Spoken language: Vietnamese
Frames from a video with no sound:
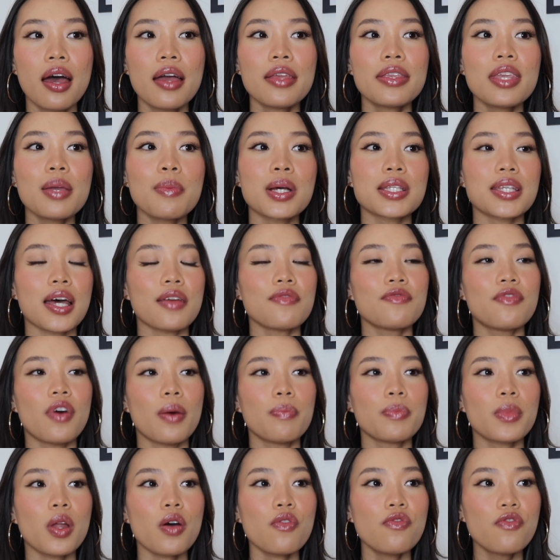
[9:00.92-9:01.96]
nhưng mà sản
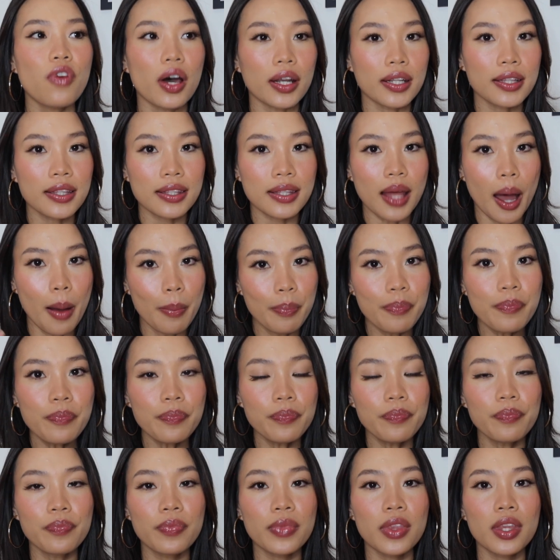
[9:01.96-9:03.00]
phẩm nó vẫn thấm
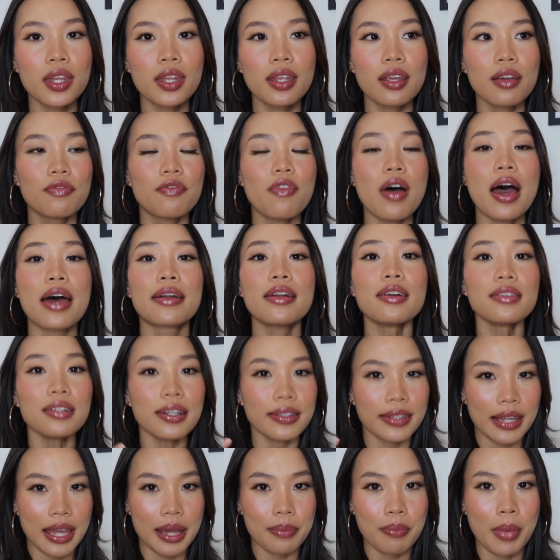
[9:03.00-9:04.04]
và rất là
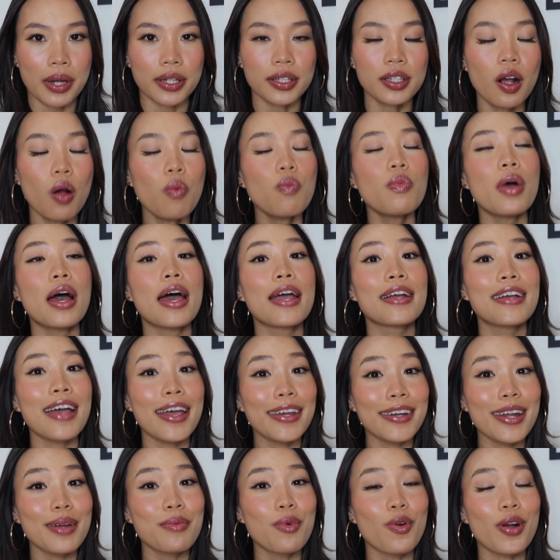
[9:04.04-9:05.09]
nhẹ mặt không hề
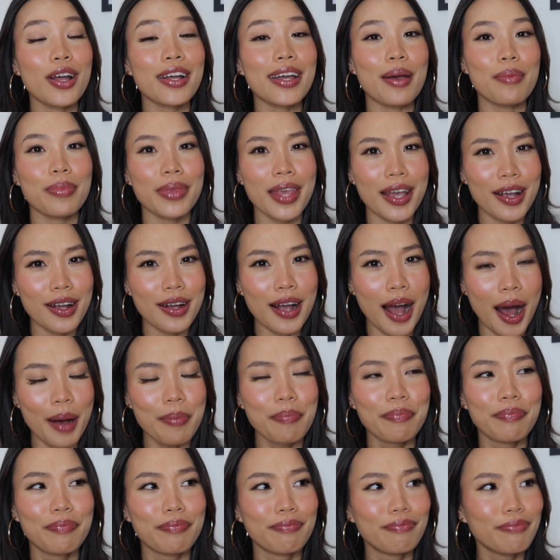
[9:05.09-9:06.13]
gây ra một cái cảm giác
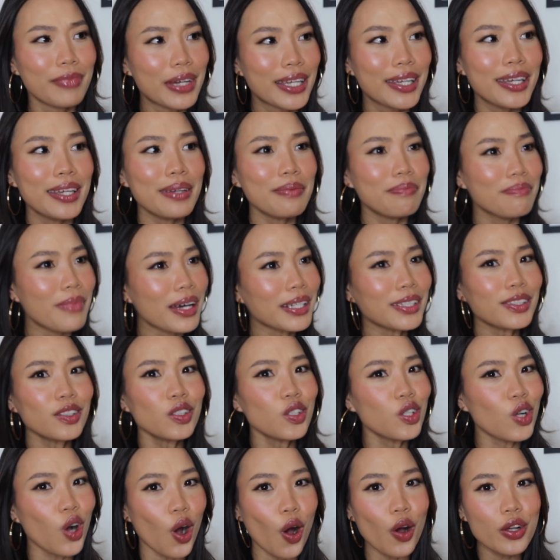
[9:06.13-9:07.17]
hầm bí bách
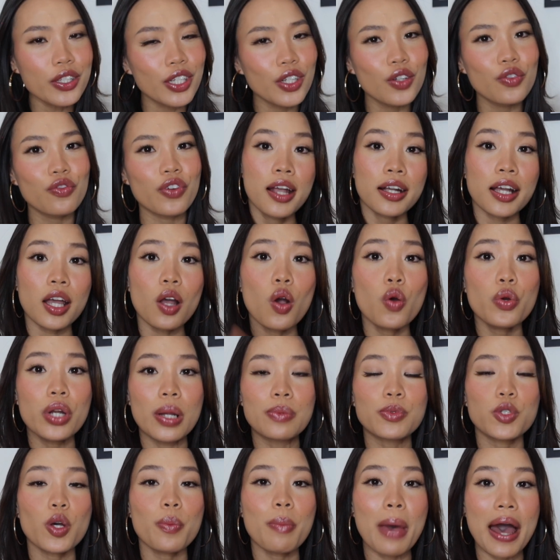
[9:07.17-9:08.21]
khó chịu cái ưu
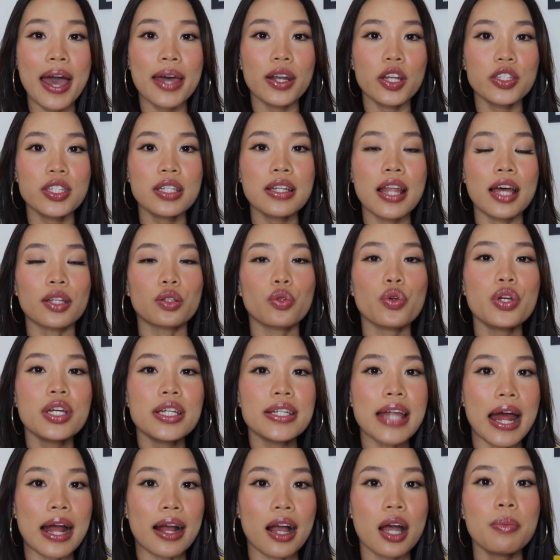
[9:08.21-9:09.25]
điểm số 3 đó chính là tuy
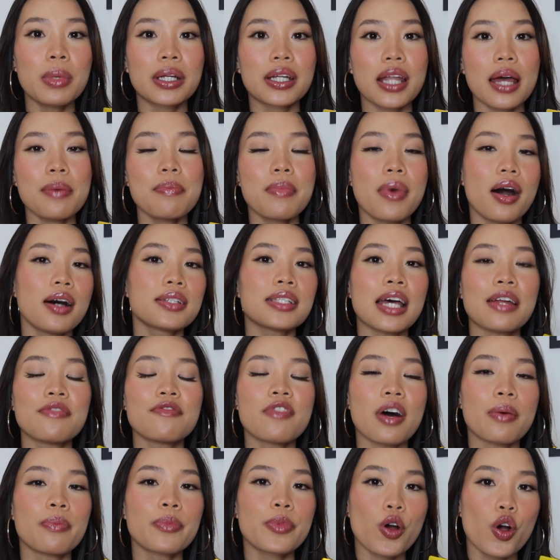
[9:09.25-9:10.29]
rằng á, mình đã mở sản
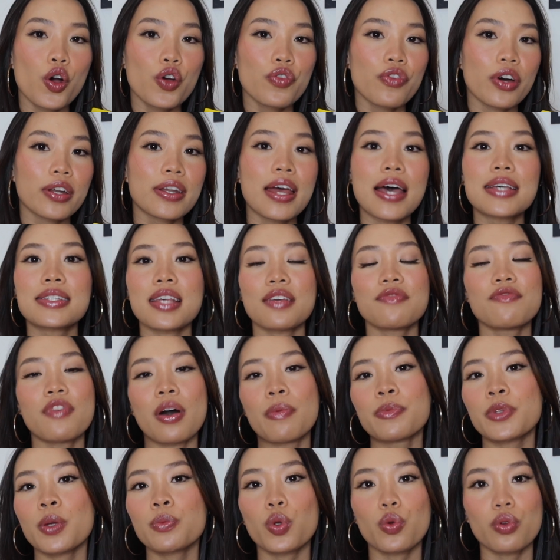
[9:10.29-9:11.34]
phẩm rồi và để sản
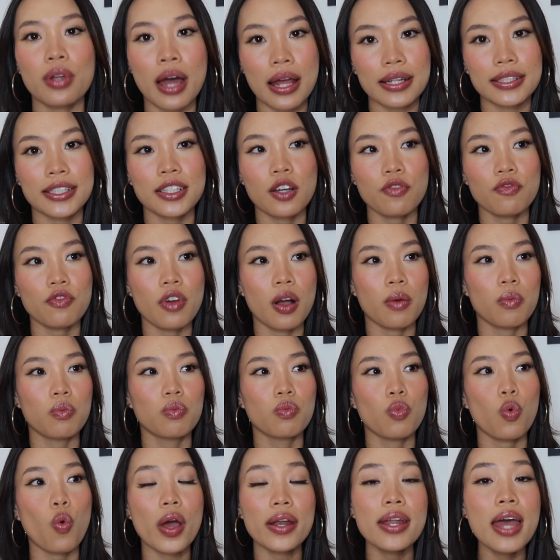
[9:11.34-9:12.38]
phẩm trong tủ lạnh trong vòng
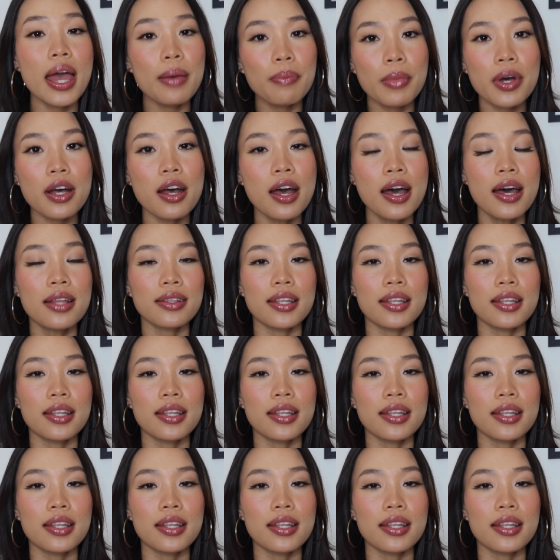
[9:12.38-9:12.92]
qua đêm á,